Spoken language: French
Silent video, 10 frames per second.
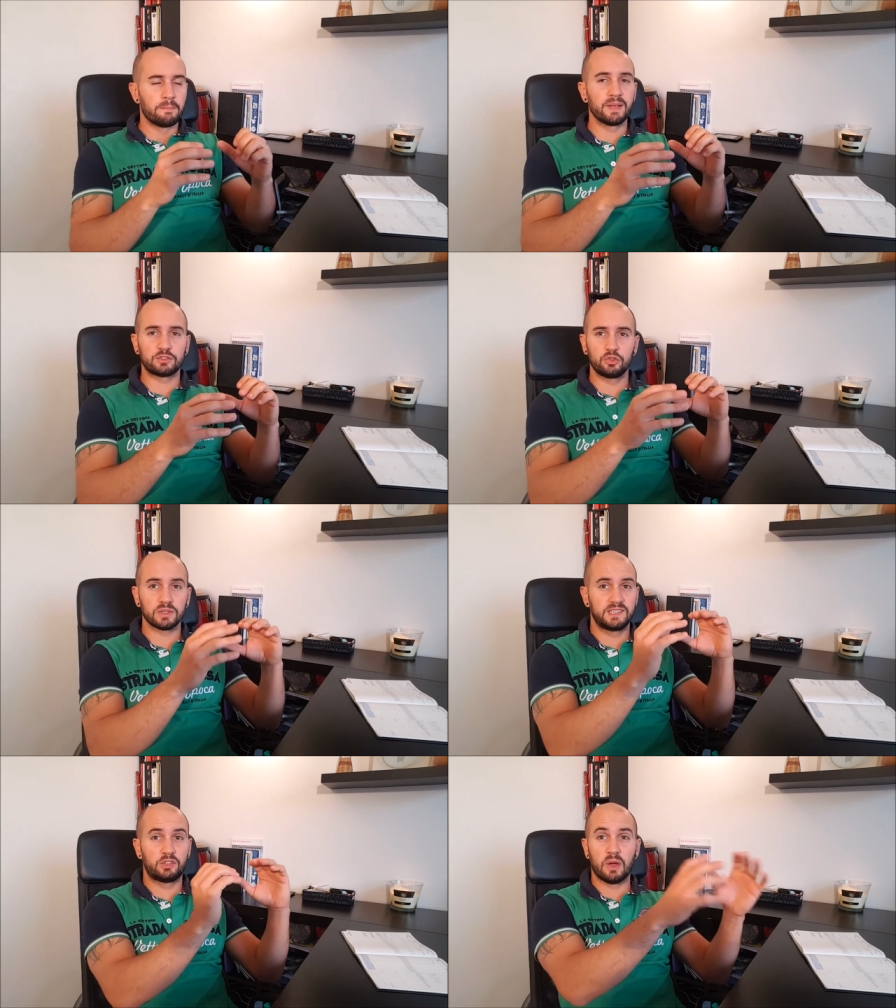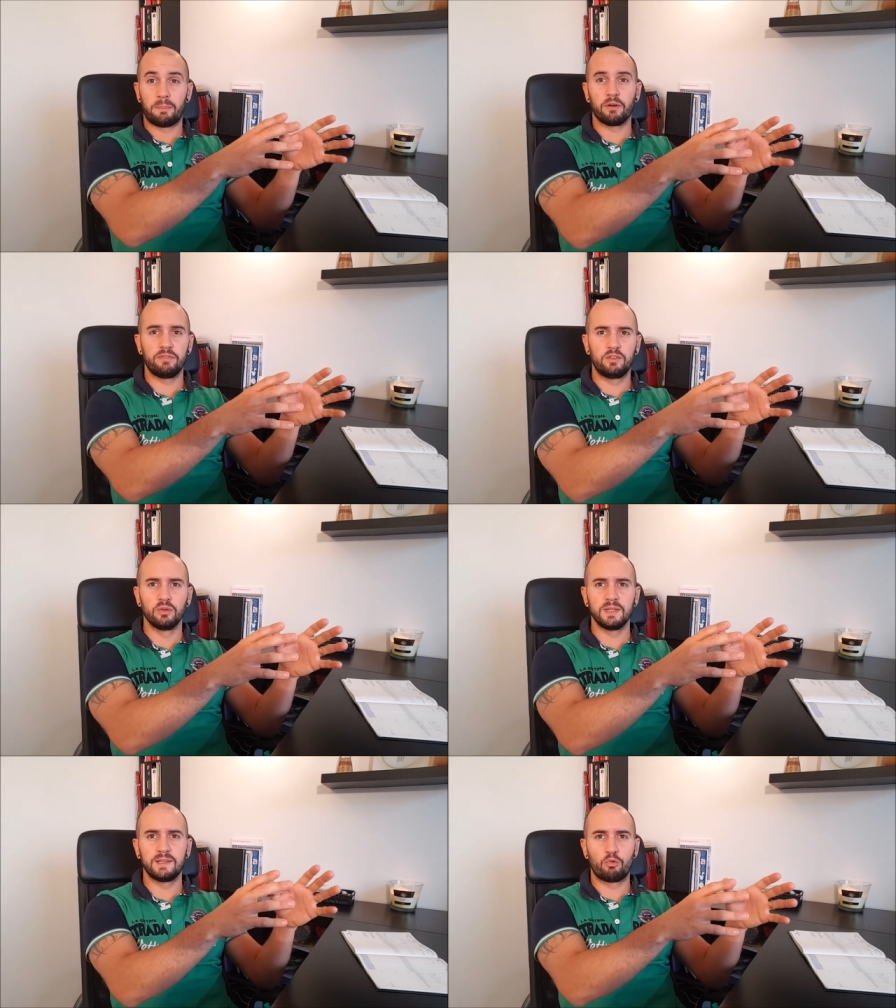Bien sûr, si tu n'as pas envie de
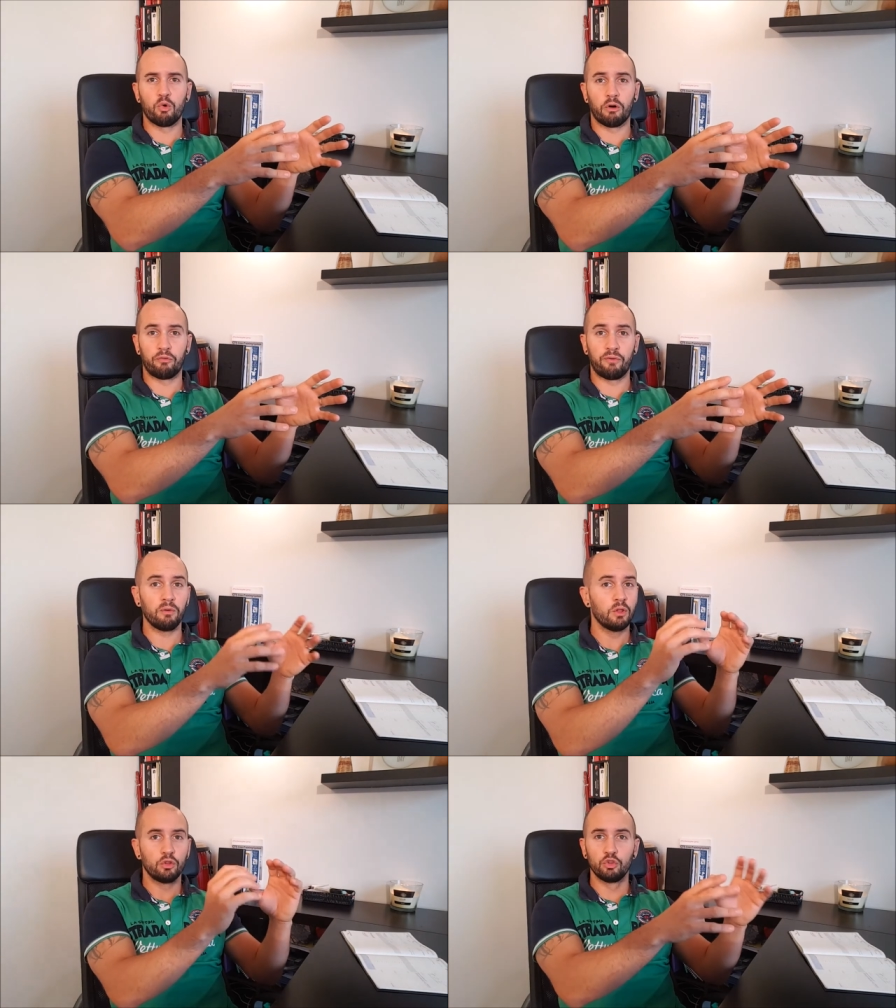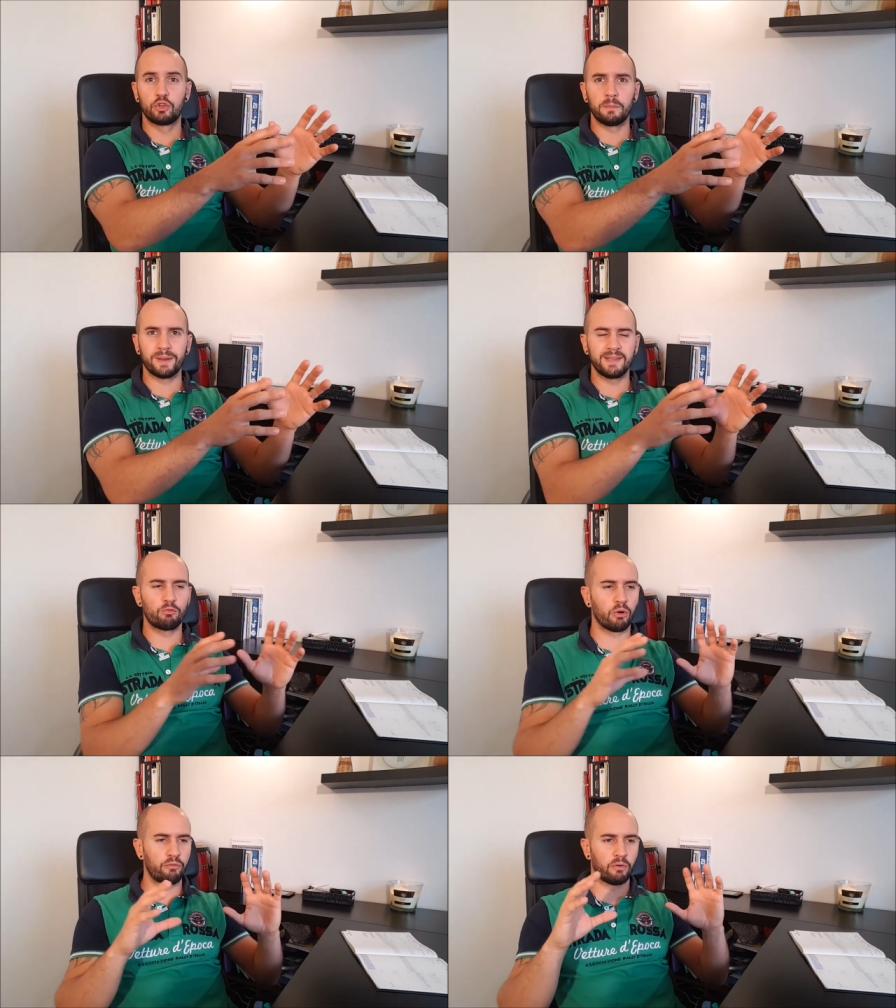donner des cours enfants, ne donne pas des
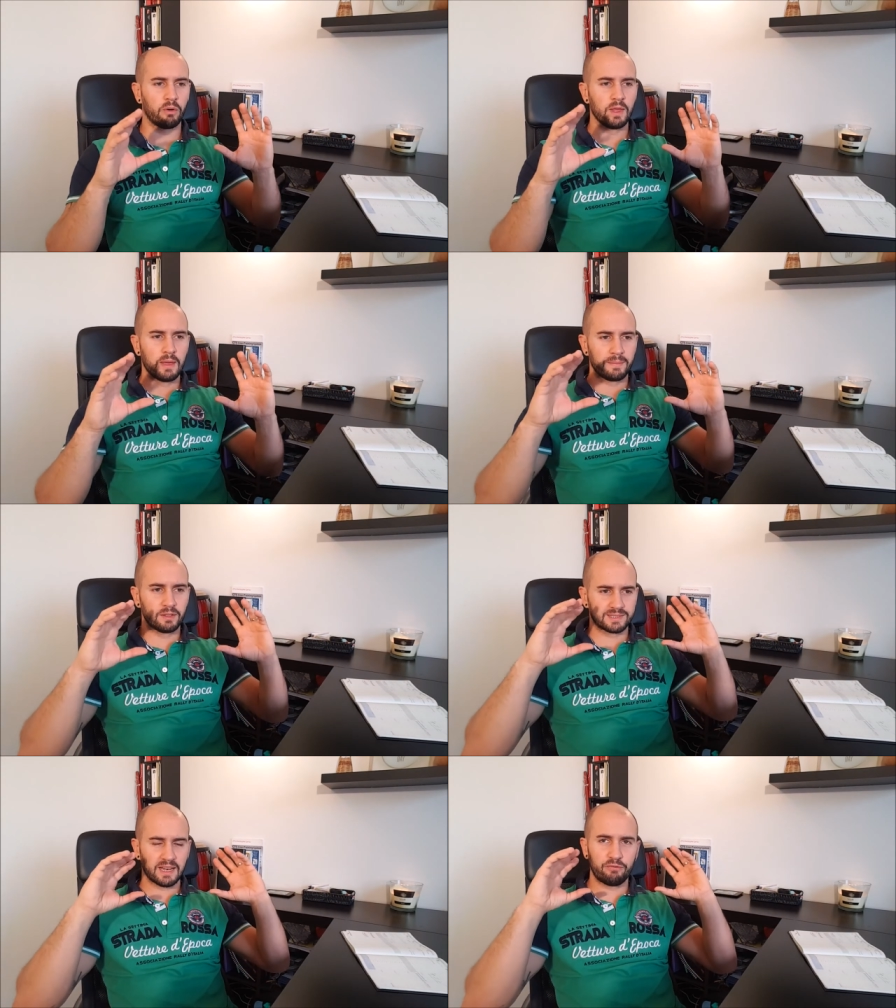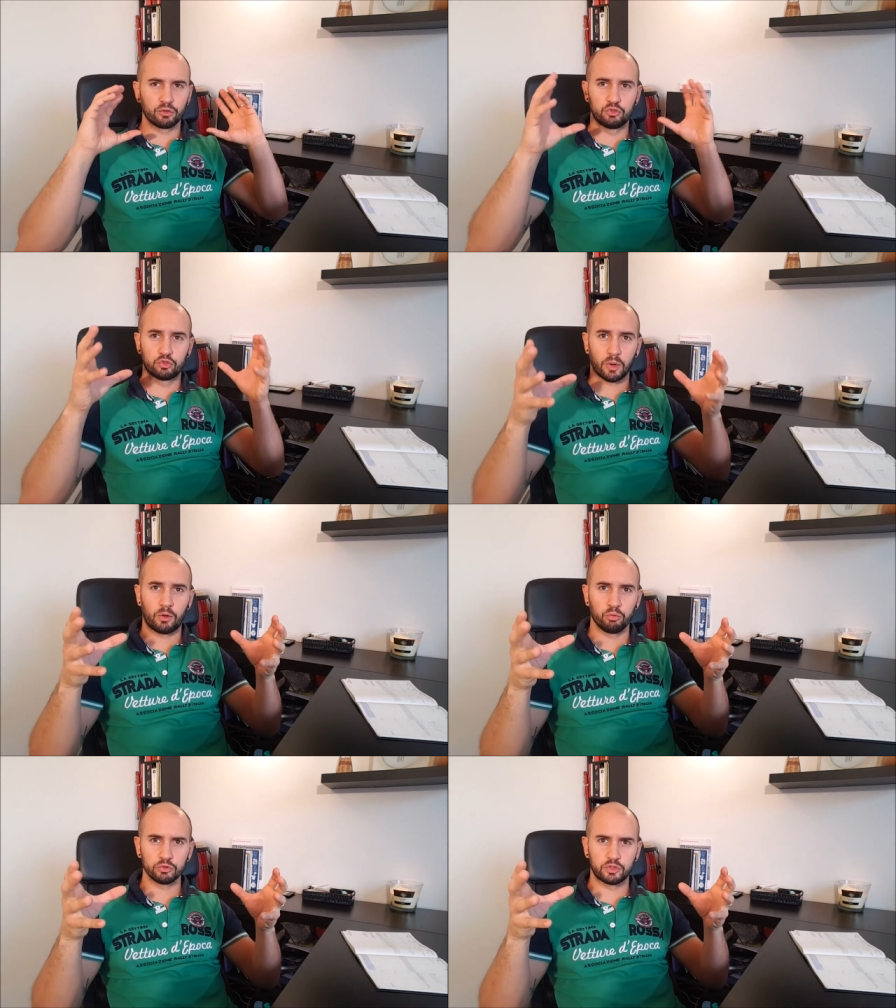cours enfants. Mais dans ce cas-là, il faut que tu
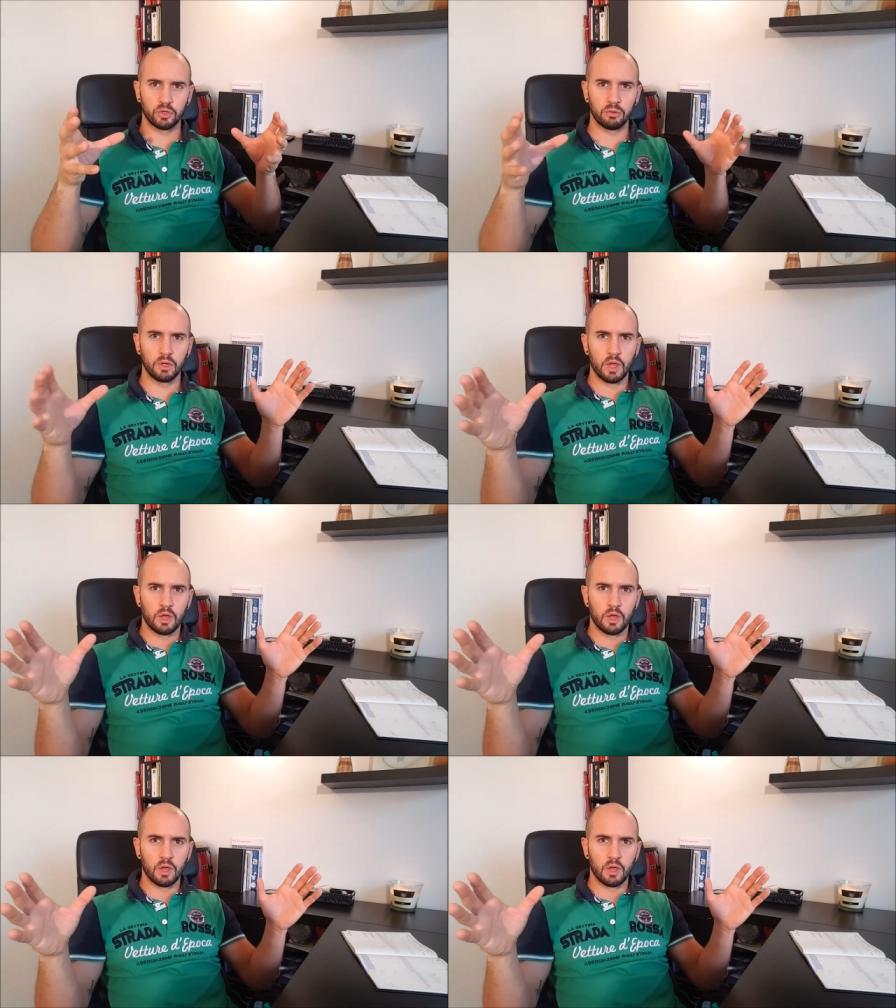sois conscient